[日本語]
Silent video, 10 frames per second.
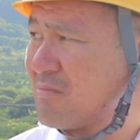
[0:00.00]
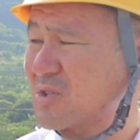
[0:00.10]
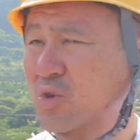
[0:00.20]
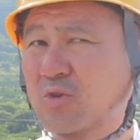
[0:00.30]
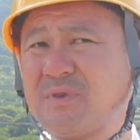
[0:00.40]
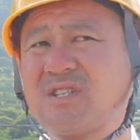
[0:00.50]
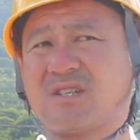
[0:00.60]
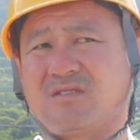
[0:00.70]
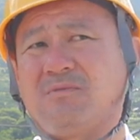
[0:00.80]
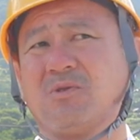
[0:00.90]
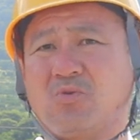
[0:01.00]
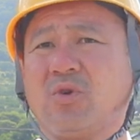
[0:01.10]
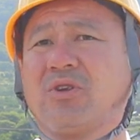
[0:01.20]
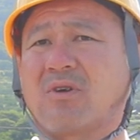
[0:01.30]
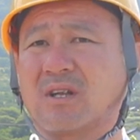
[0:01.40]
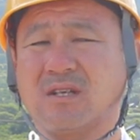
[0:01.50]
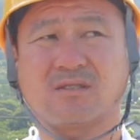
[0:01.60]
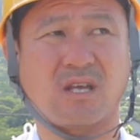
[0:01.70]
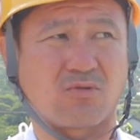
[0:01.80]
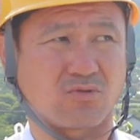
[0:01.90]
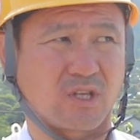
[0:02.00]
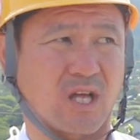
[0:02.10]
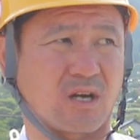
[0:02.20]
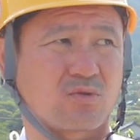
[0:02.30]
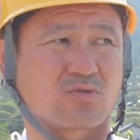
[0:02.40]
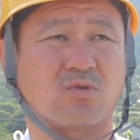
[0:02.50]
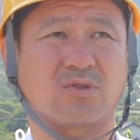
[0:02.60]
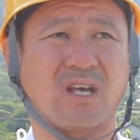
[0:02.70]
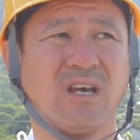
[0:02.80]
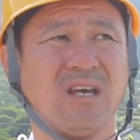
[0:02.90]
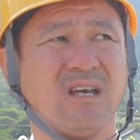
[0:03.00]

まあ、そのビジネスに今動いてるからね全国でなんか塗装で